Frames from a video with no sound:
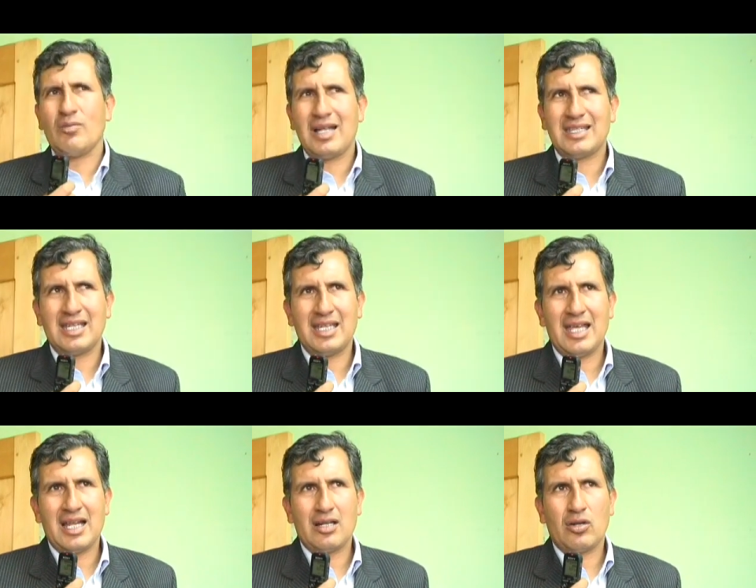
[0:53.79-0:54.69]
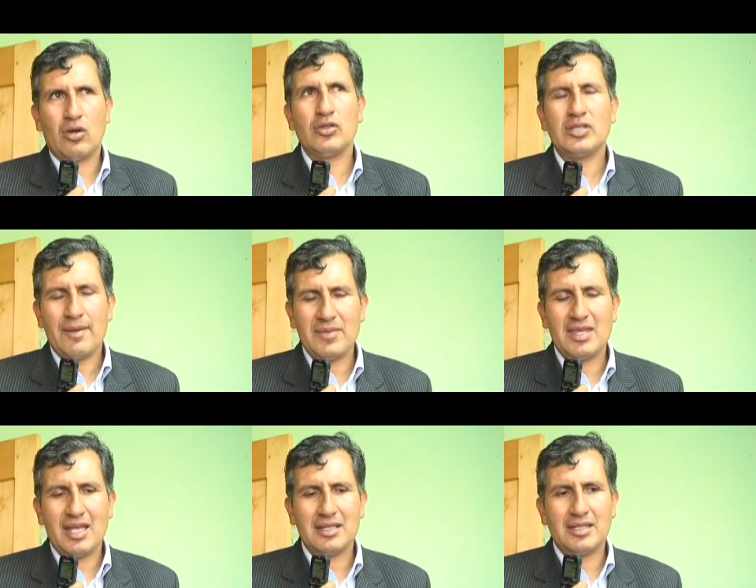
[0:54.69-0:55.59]
un material
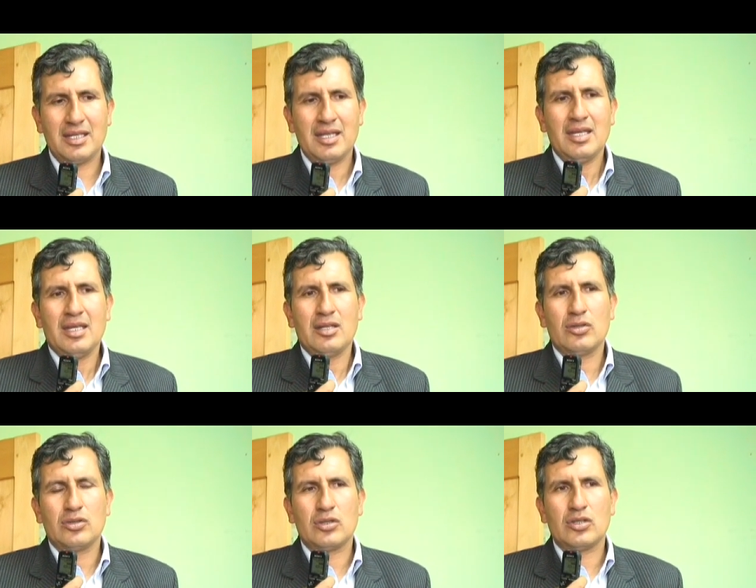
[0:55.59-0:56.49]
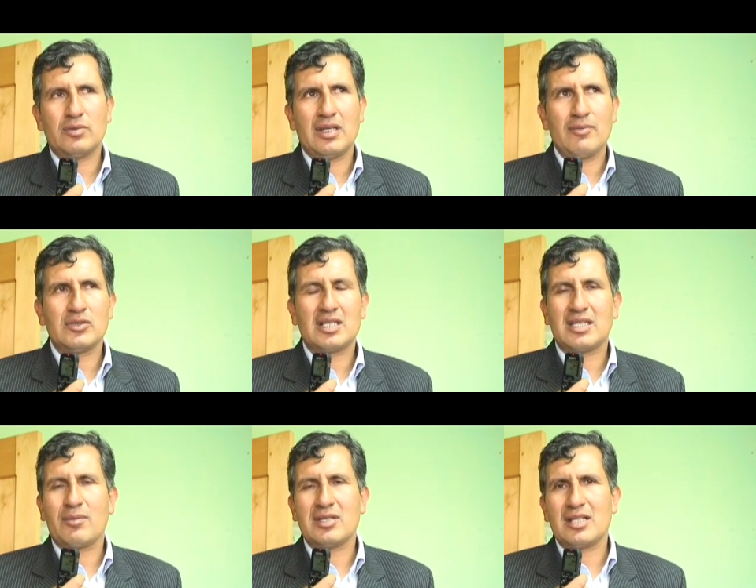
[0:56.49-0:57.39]
contaminante, nosotros veremos
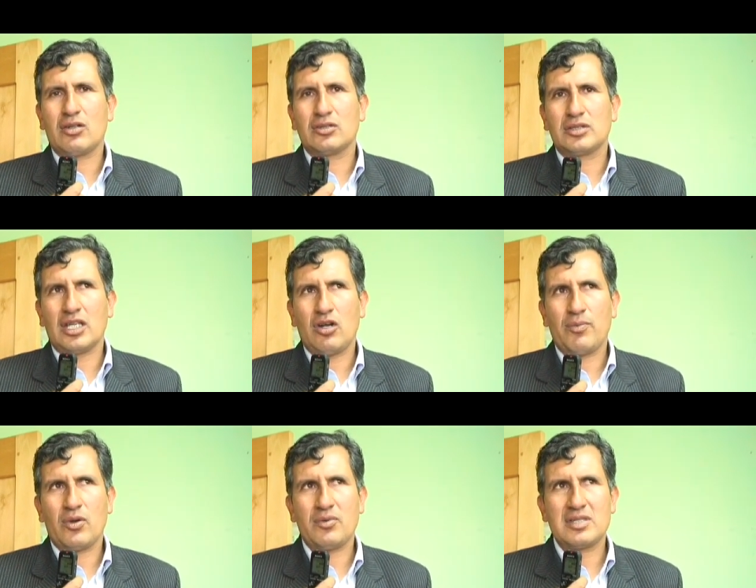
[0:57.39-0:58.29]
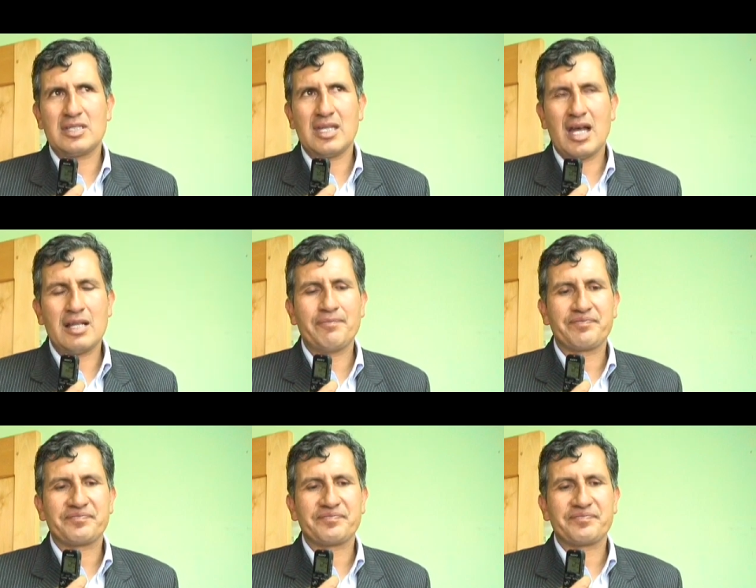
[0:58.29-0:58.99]
a través del Consejo Provincial